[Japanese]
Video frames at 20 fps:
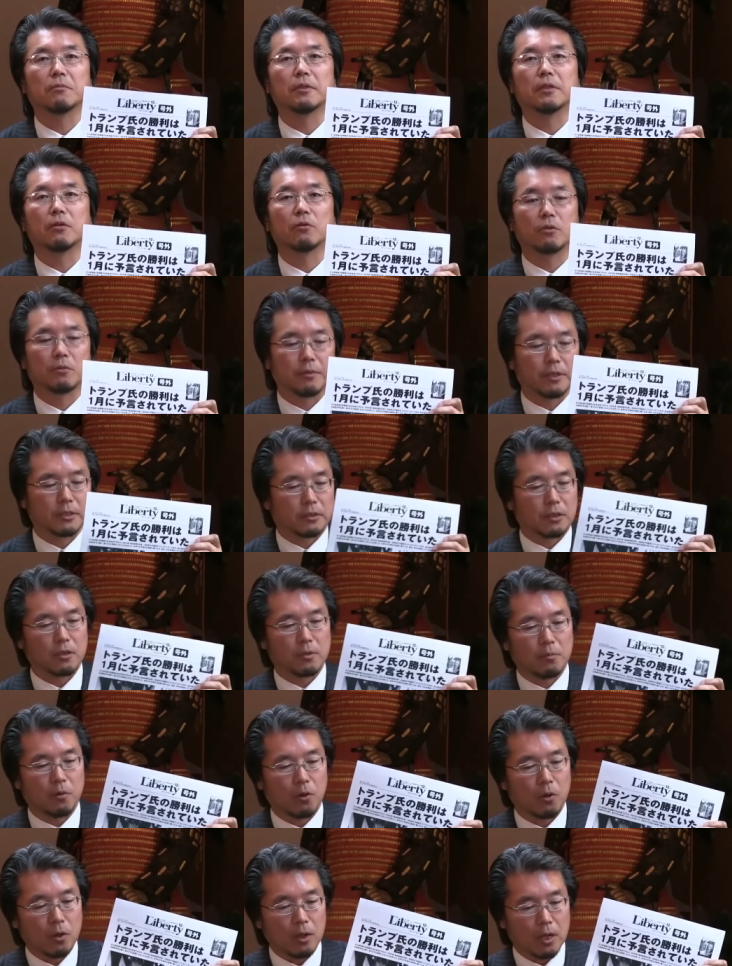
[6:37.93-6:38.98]
おりますけれど
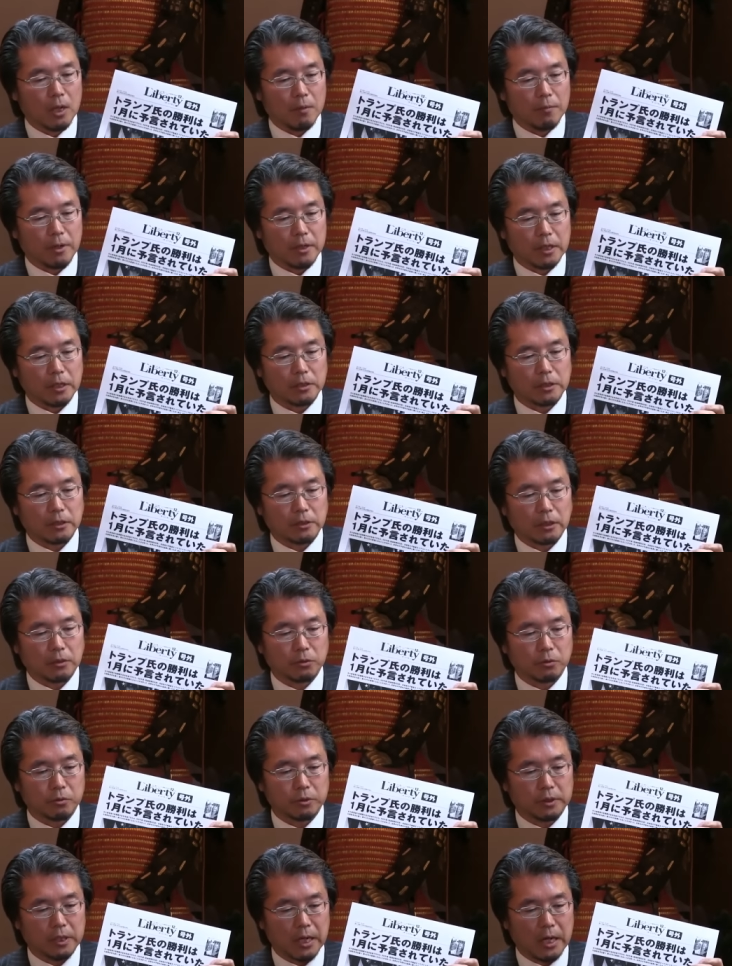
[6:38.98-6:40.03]
も、まあ、私たちはそ
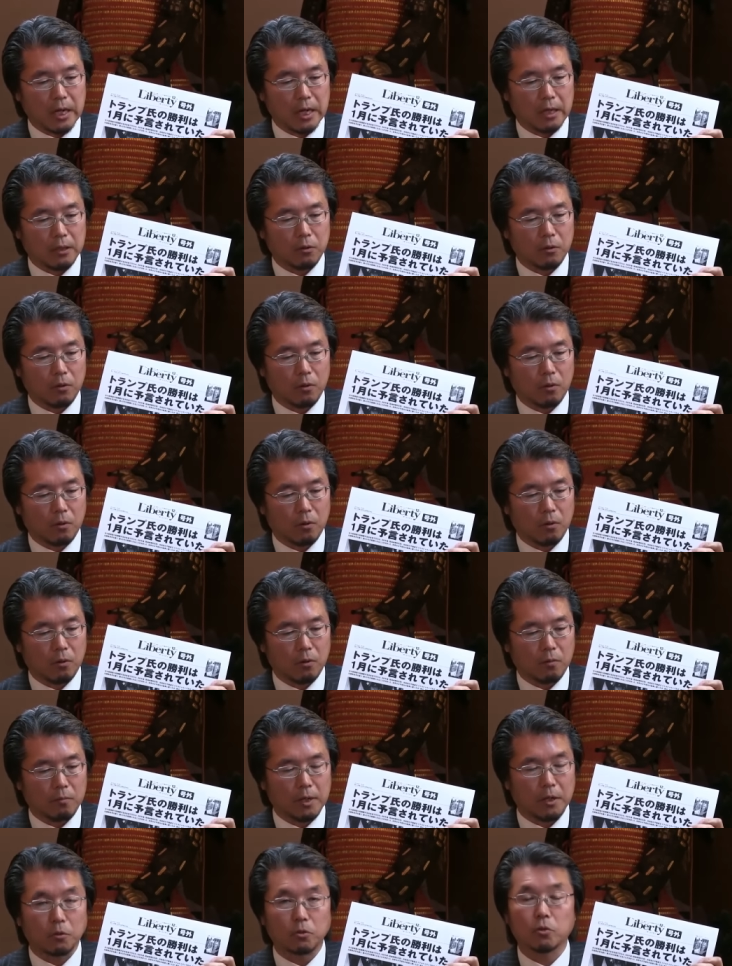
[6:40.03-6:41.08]
うしたあの、
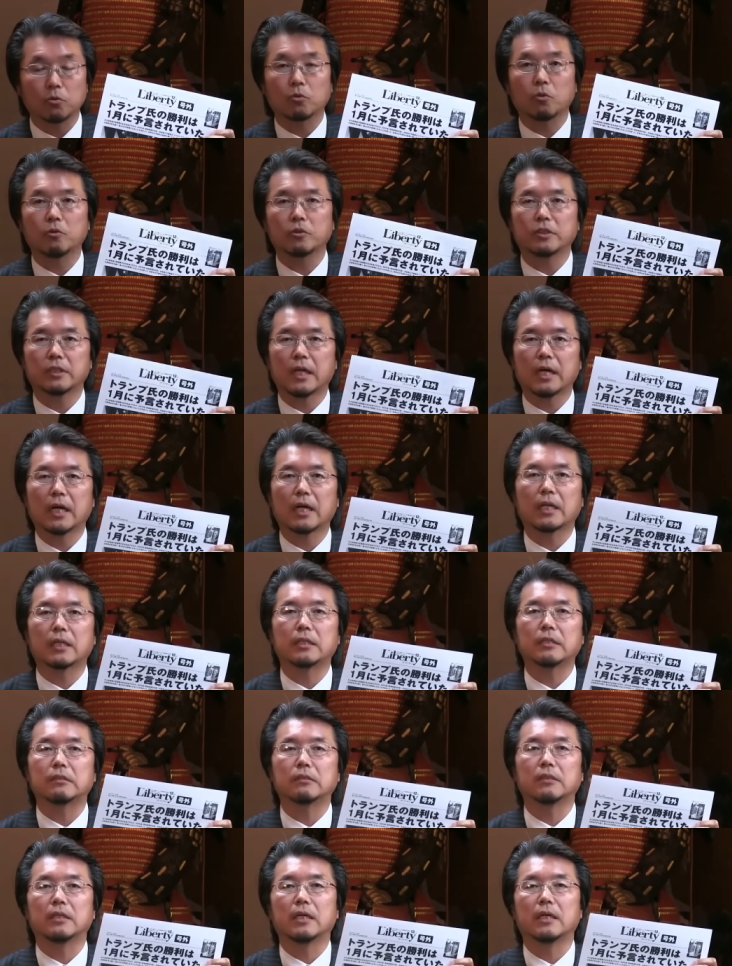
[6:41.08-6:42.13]
まあ、予測をしながらで
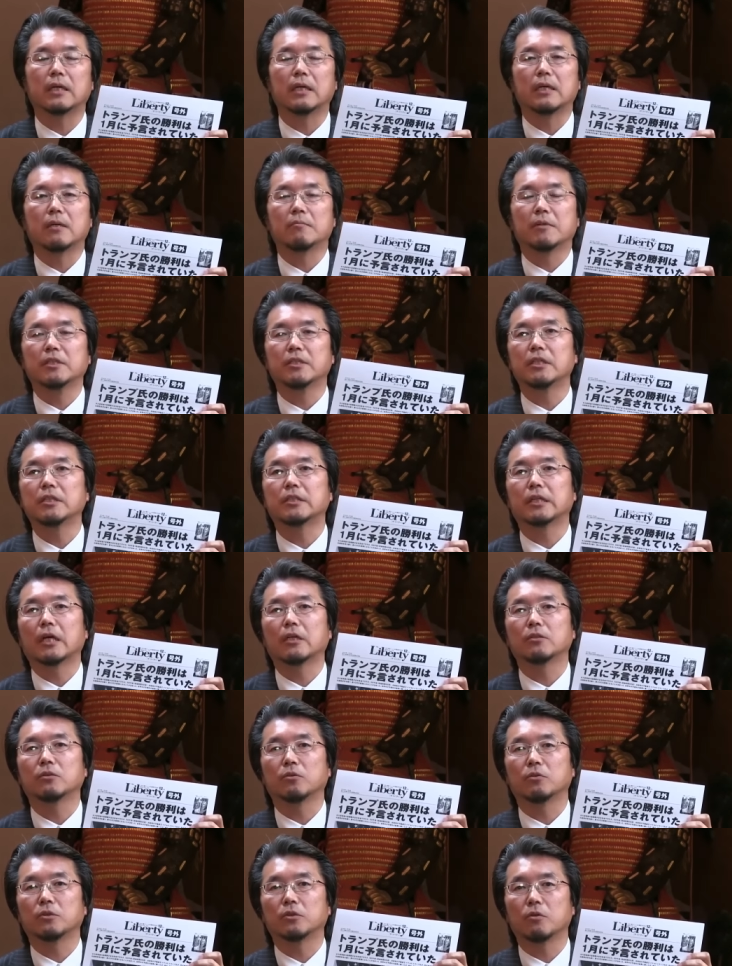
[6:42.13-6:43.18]
すね、まあ、政治
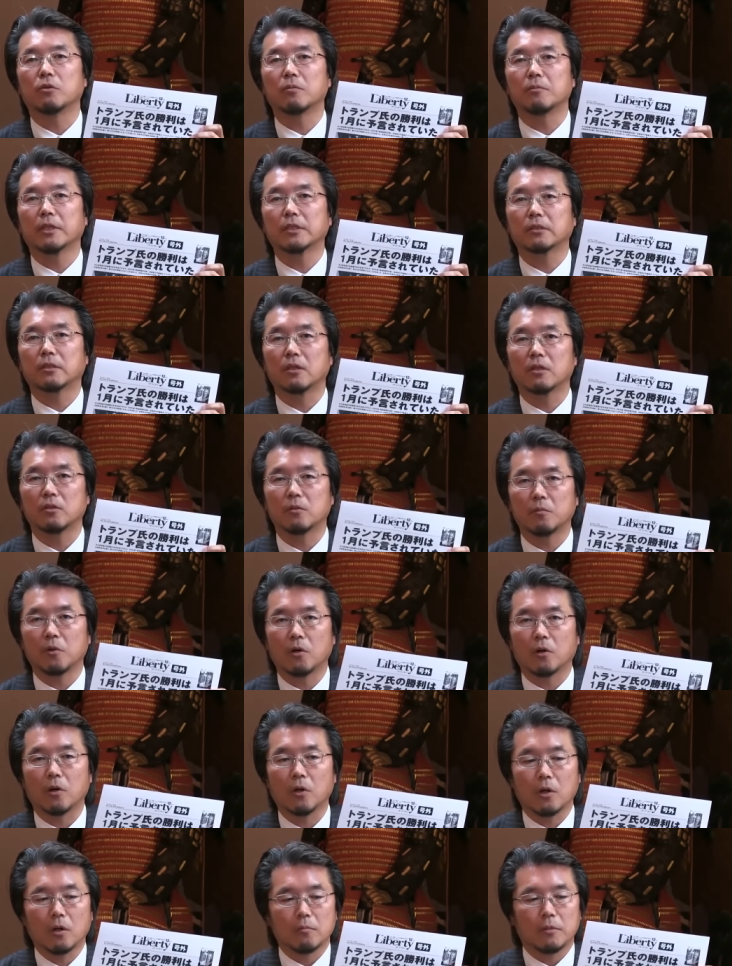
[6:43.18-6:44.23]
活動をしておりますけれど
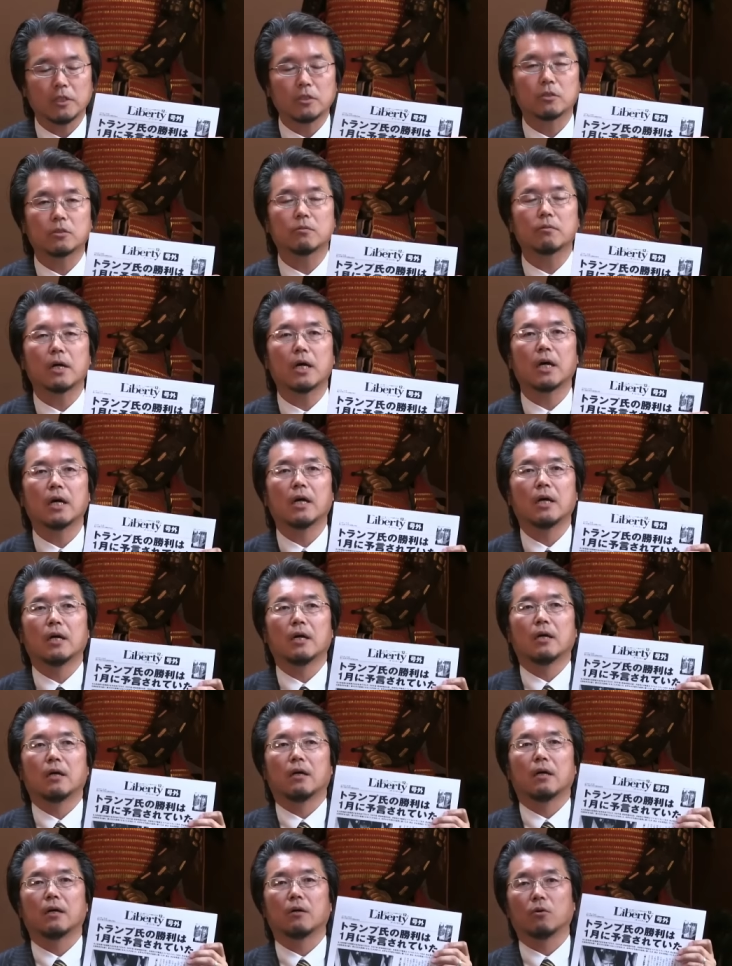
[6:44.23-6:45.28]
も、まあ、実は
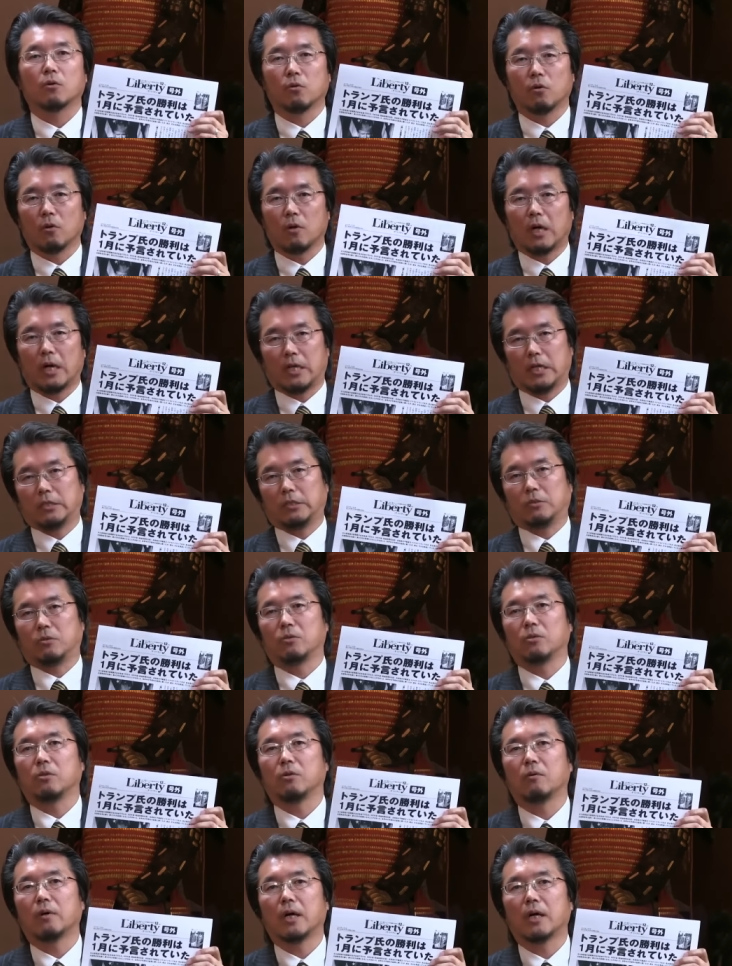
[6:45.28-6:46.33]
この話とい
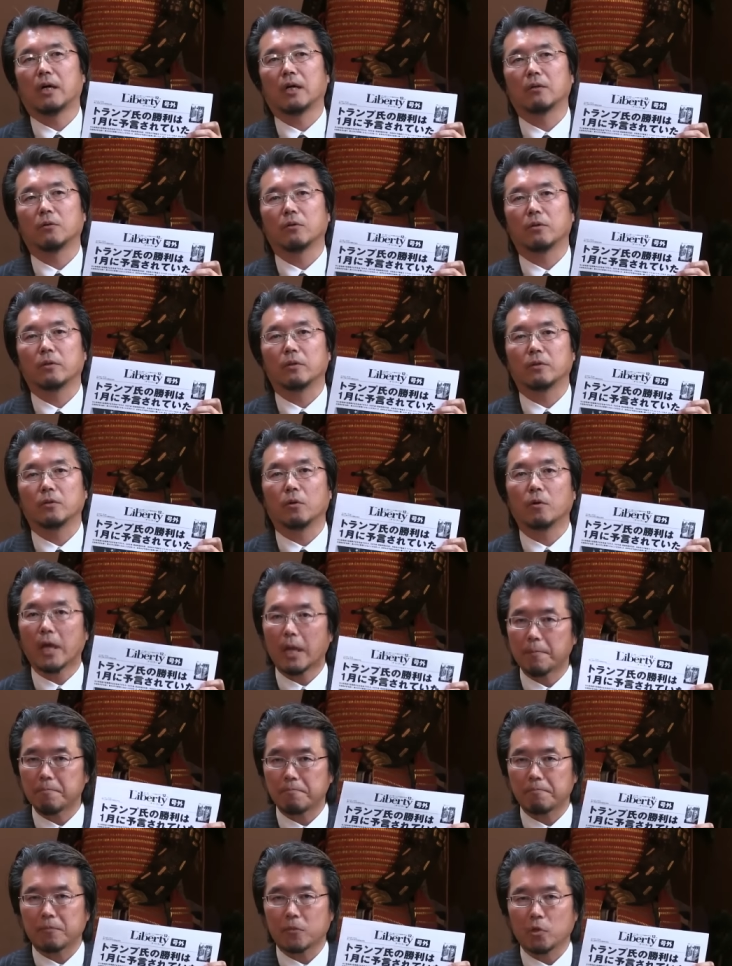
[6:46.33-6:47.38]
うのはあの予
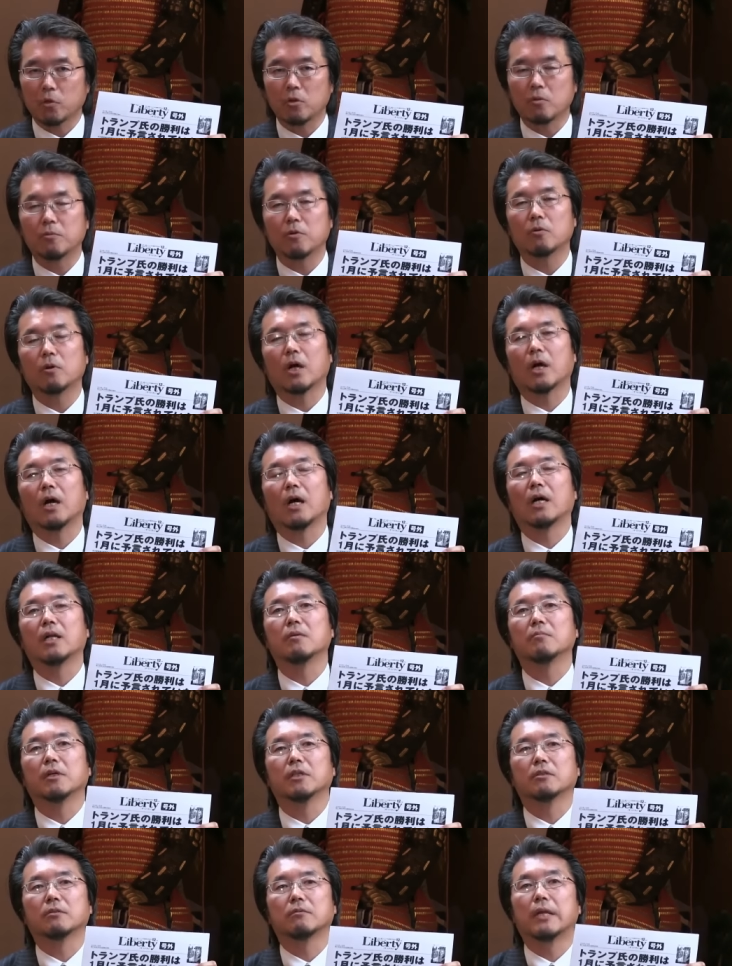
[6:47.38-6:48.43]
言というものがあり
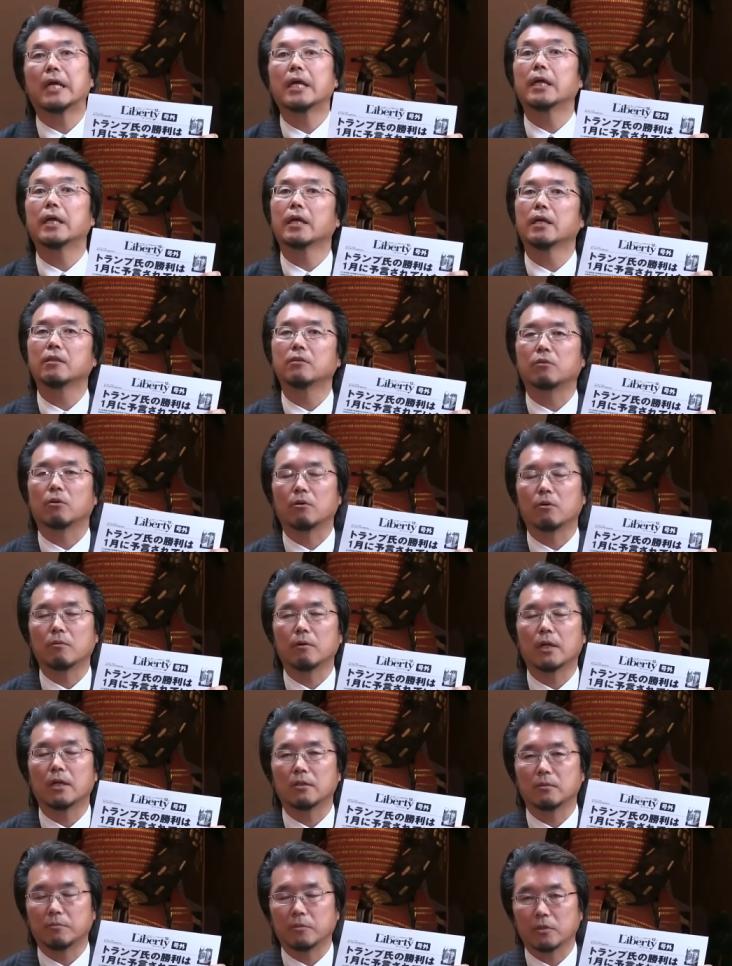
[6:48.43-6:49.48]
ます。霊言と言
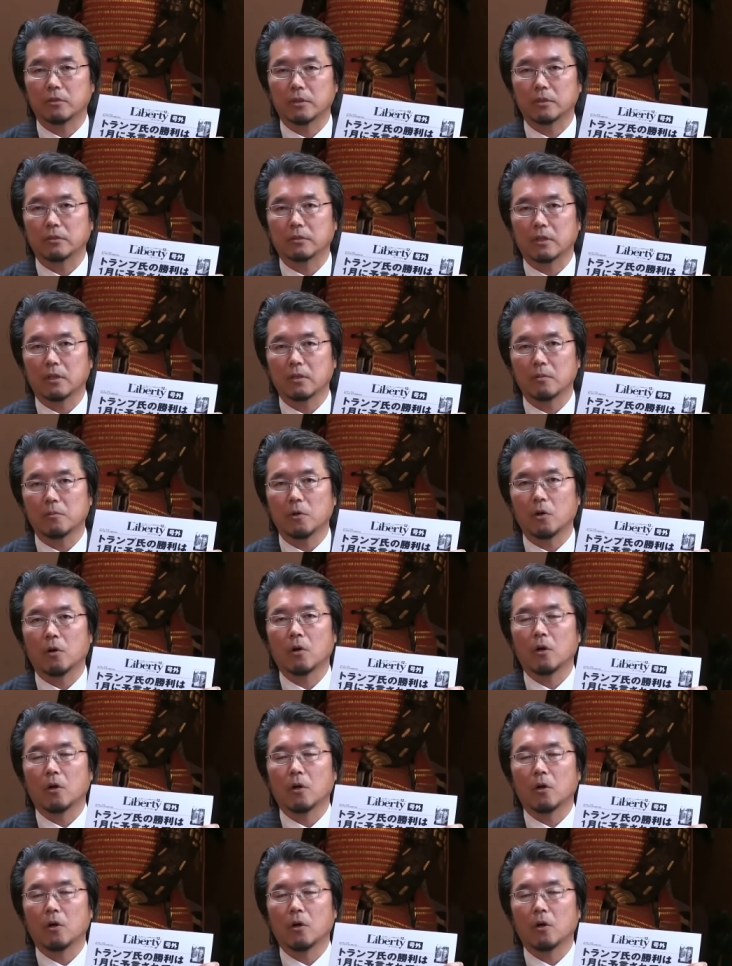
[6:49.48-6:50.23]
われるものですけれども、